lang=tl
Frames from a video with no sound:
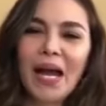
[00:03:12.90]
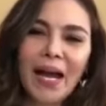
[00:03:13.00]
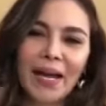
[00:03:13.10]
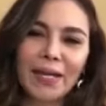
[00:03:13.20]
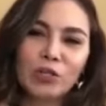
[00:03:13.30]

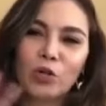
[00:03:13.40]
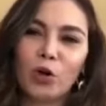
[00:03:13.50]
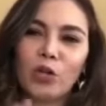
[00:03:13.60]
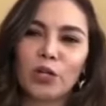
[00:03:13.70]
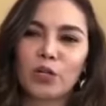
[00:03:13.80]
Hi to
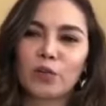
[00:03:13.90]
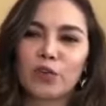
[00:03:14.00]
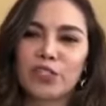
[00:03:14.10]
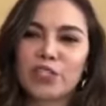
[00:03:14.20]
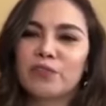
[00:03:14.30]
all our
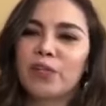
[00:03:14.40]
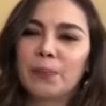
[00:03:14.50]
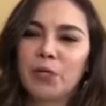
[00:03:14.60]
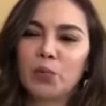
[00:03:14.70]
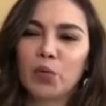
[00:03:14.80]
overseas
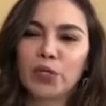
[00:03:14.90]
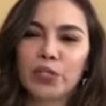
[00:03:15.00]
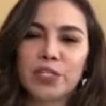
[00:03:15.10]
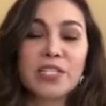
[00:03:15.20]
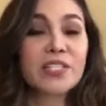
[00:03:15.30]
Filipino
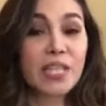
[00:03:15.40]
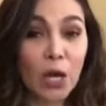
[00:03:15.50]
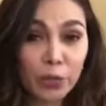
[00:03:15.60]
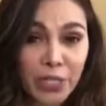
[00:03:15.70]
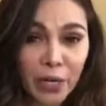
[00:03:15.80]
workers in
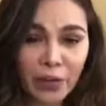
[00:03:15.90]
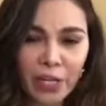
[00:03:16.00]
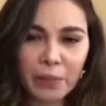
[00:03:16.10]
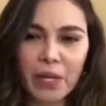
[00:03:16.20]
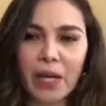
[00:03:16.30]
Saudi
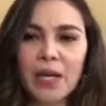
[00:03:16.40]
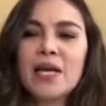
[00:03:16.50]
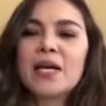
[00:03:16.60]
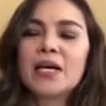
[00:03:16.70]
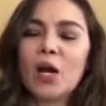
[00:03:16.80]
Arabia.